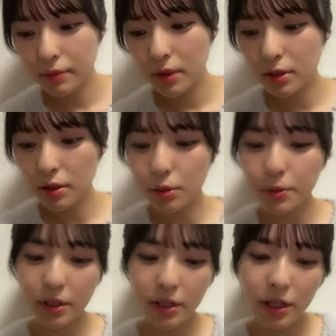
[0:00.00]
久しぶ
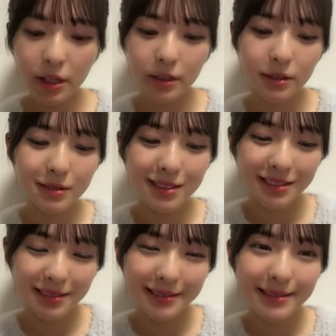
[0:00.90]
りに
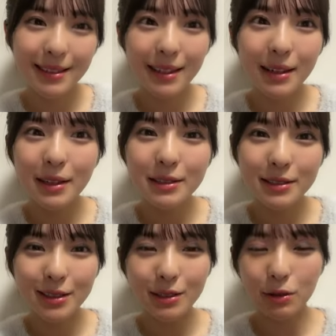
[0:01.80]

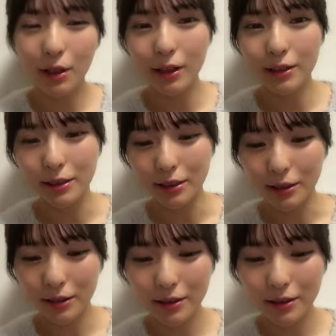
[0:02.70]
血の毛が引いた